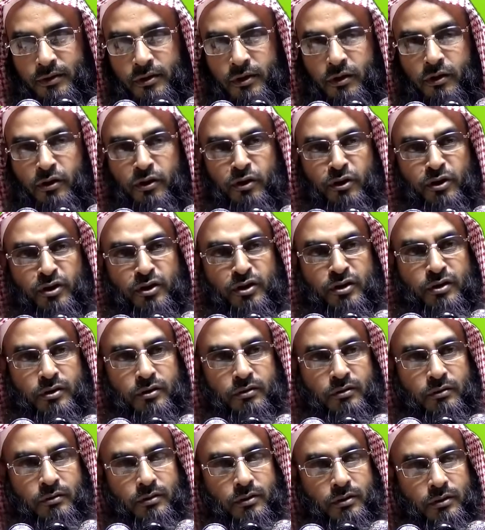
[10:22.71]
যখন
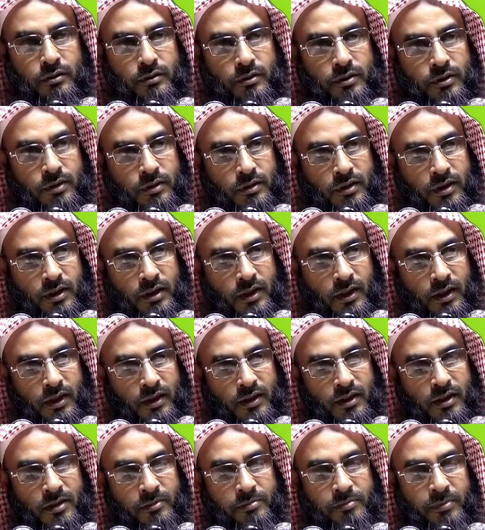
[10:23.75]
কে
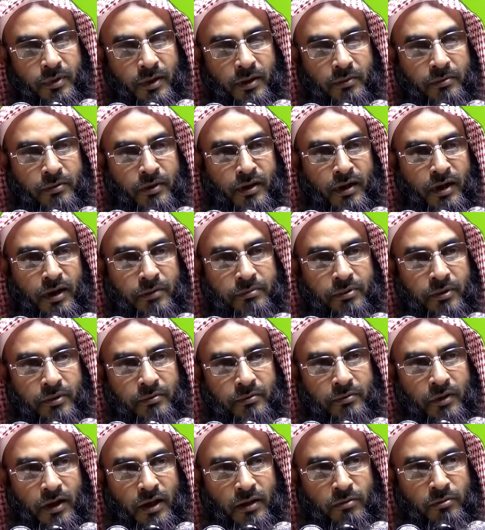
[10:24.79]
কি পাবে না পাবে
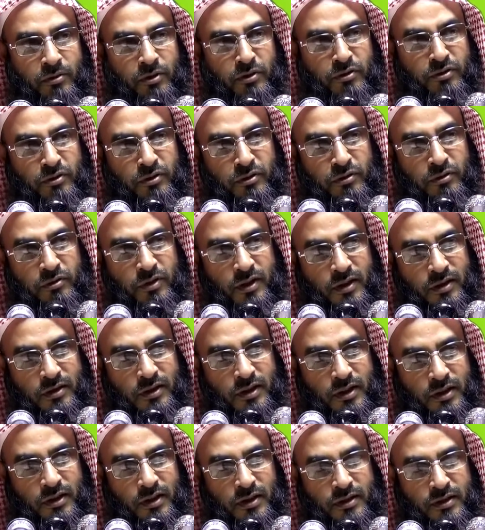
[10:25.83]
ভাগ বন্টন করে
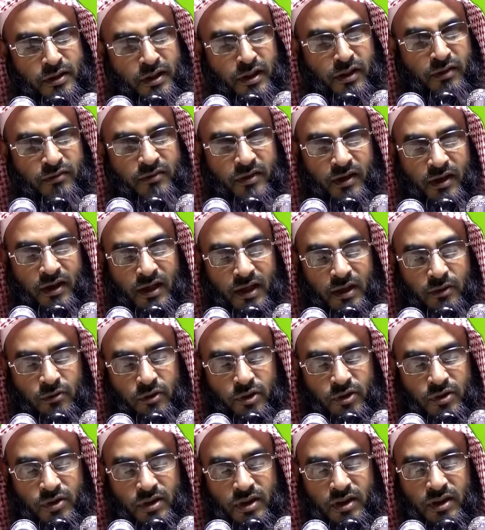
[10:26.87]
দিয়ে দিয়েছেন ফালা
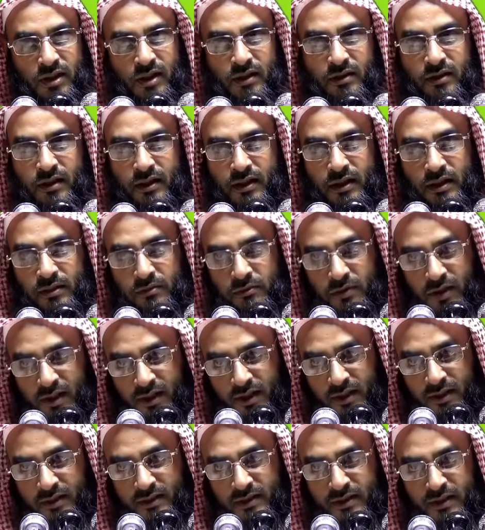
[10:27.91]
ওসিয়া তালে
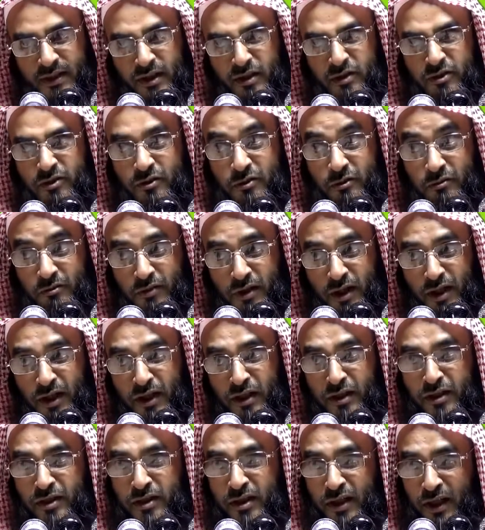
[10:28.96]
ওয়ারেসিন সুতরাং
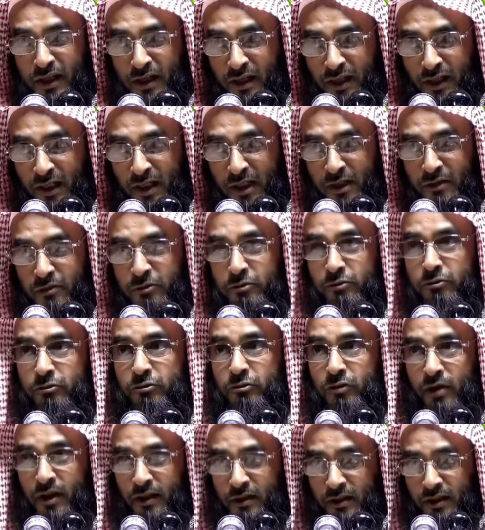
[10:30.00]
যারা
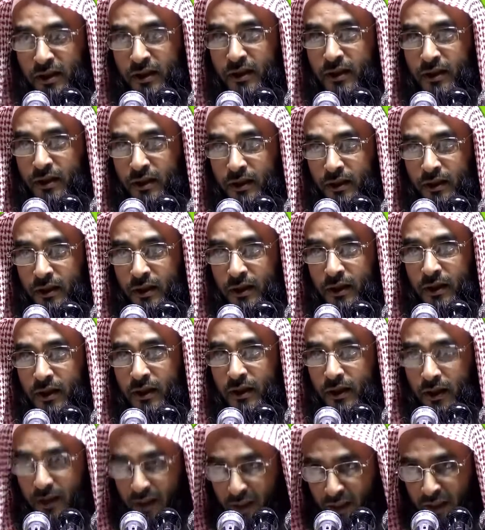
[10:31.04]

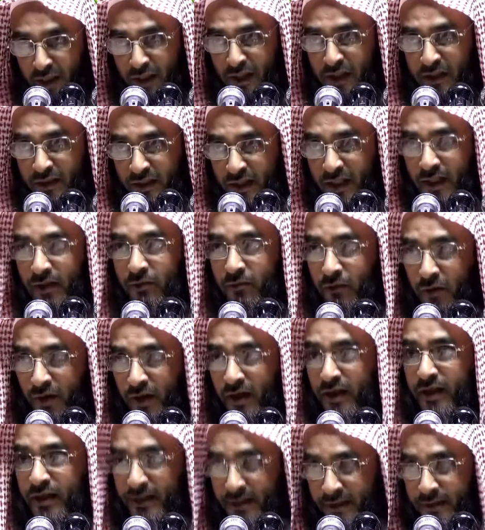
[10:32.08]
উত্তরাধিকারী যারা
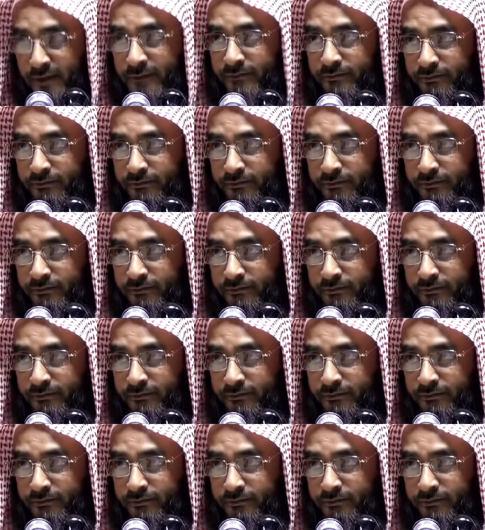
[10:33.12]
ওয়ারিস